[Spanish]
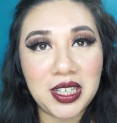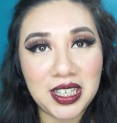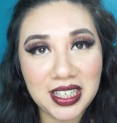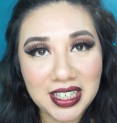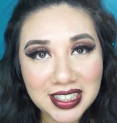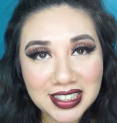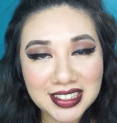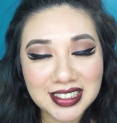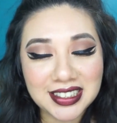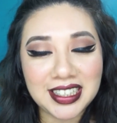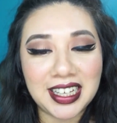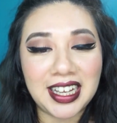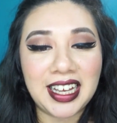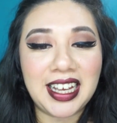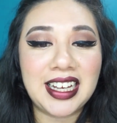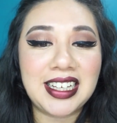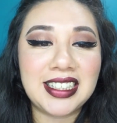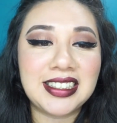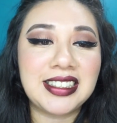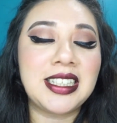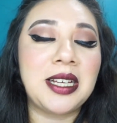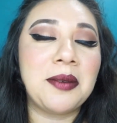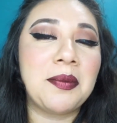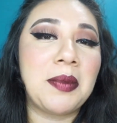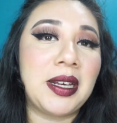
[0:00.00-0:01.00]
hice
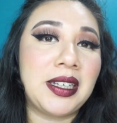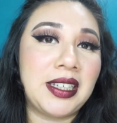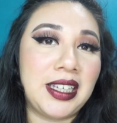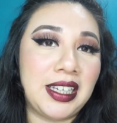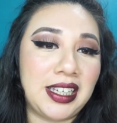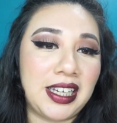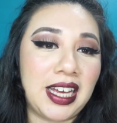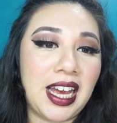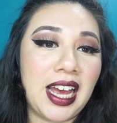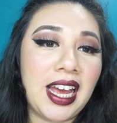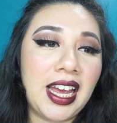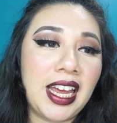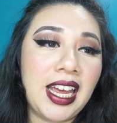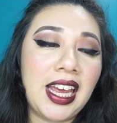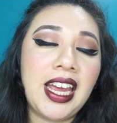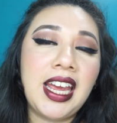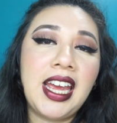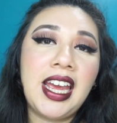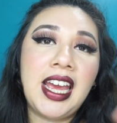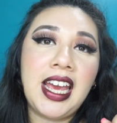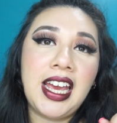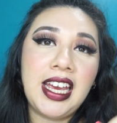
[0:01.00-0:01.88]
este maquillaje,